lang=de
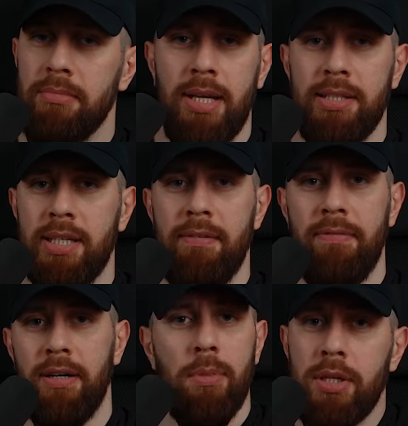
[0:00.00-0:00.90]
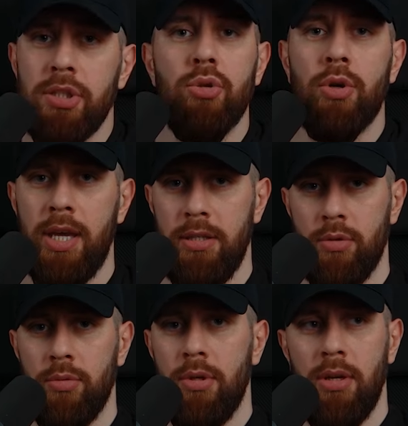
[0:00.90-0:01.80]
Ganz einfach. Das ist okay
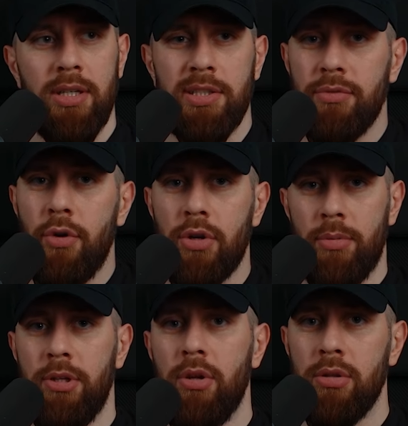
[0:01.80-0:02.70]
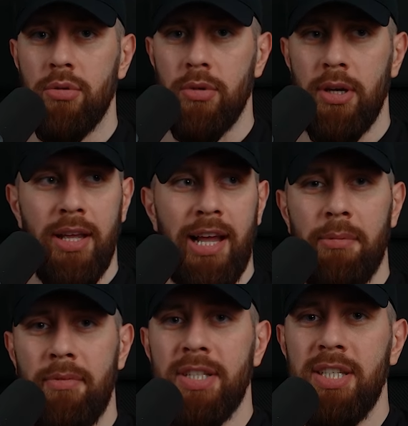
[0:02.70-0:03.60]
so. Das ist vollkommen in Ordnung.
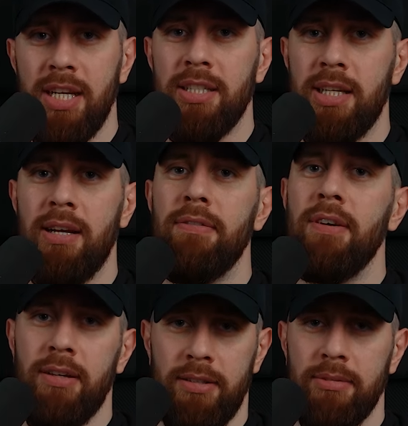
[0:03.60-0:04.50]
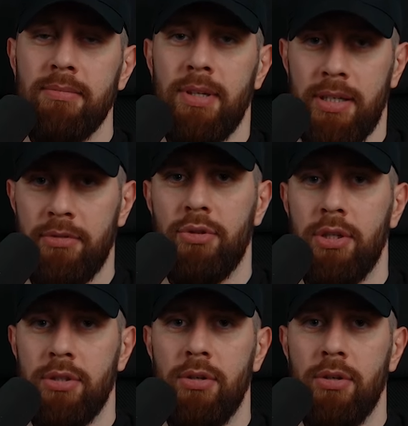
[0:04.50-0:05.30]
Aber wenn sie das darf, dann darfst du das